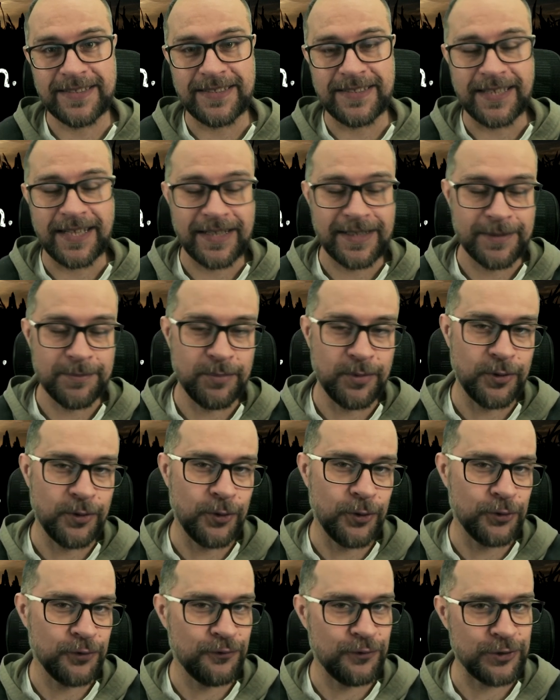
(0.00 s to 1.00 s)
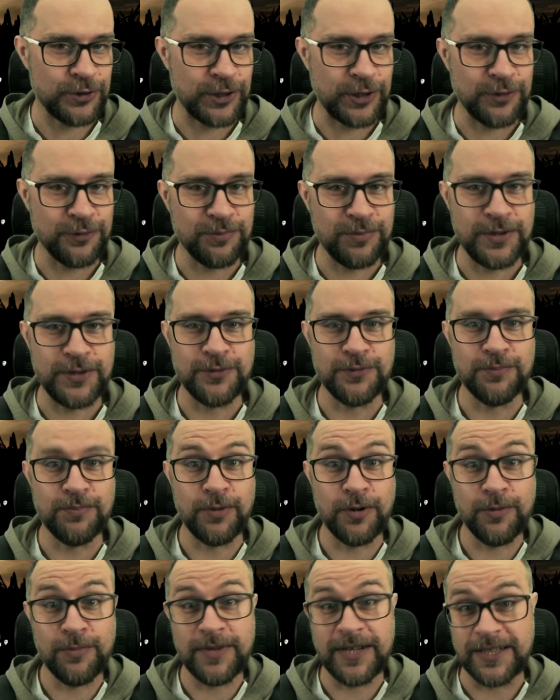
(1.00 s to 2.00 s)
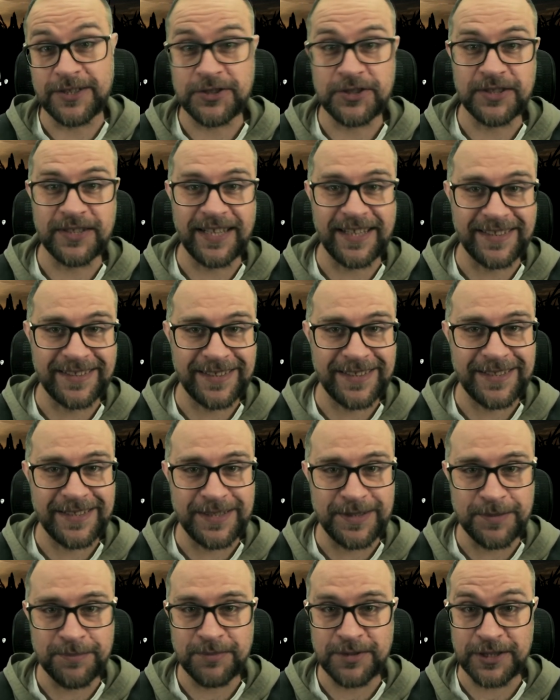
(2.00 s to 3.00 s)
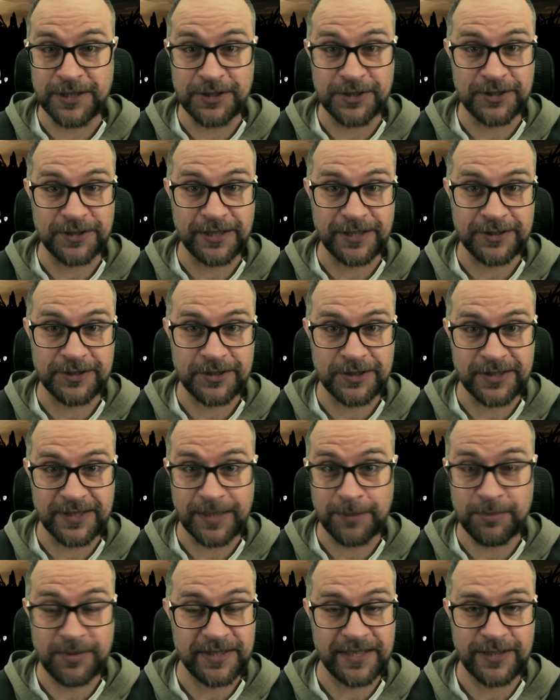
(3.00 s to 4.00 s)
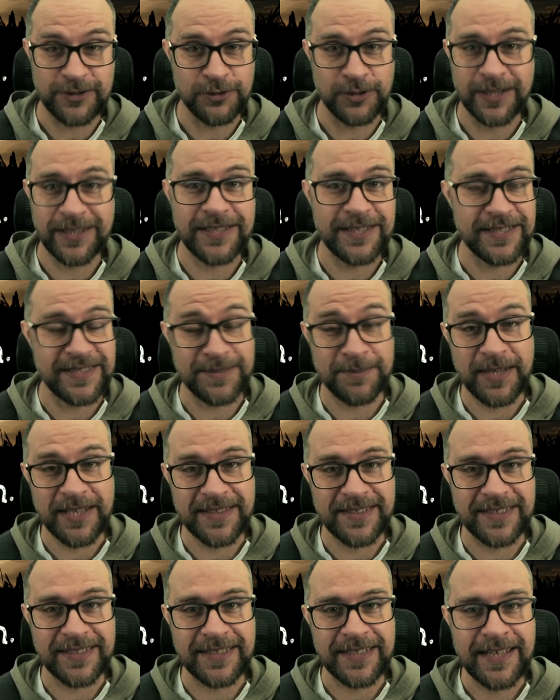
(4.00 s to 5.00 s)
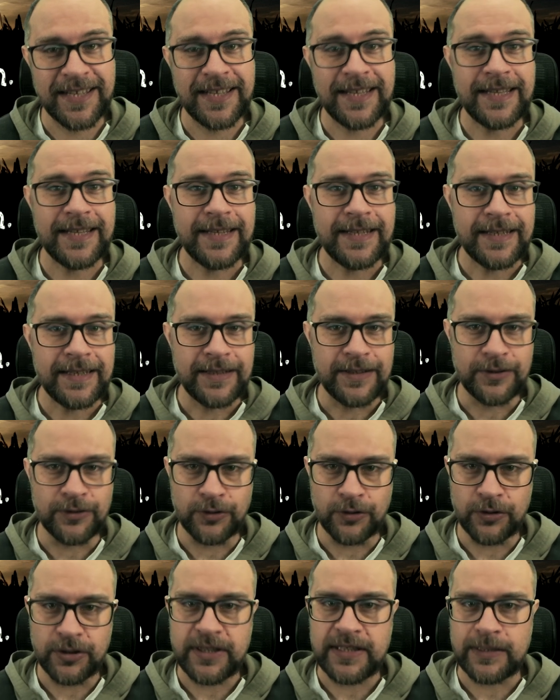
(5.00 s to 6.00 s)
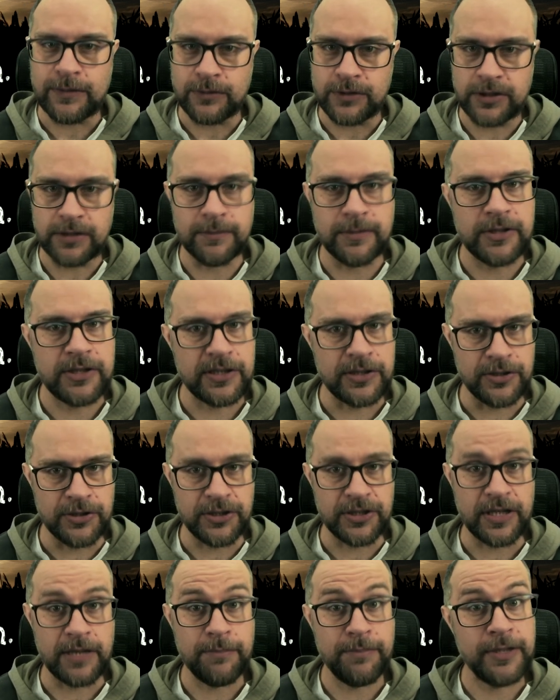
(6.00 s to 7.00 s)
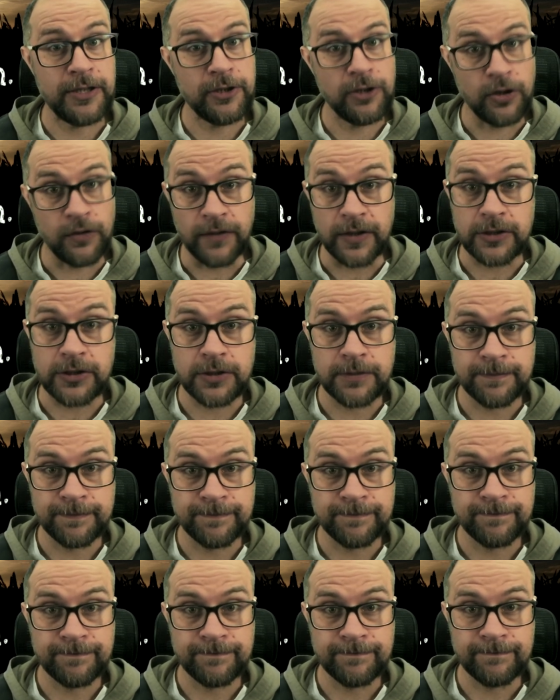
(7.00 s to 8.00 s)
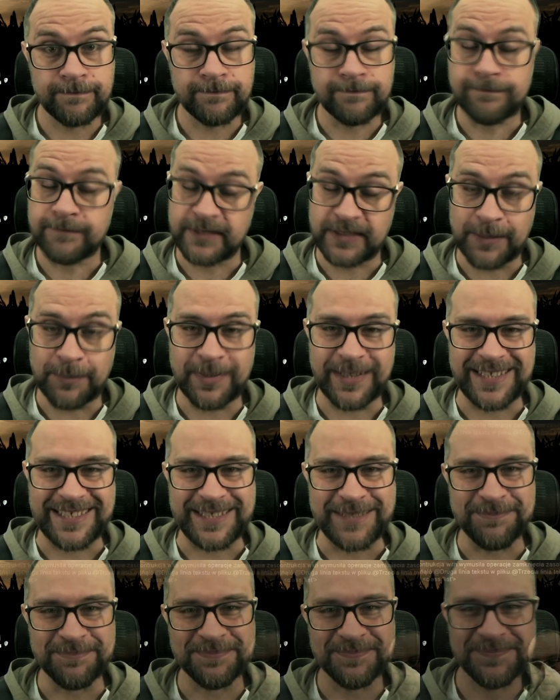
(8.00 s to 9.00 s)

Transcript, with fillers: jak po otworzeniu pliku pobrać dane i przeczytać, zapisać do jakichś zmiennych, no i nauczymy się dzisiaj piklować. Zapraszam.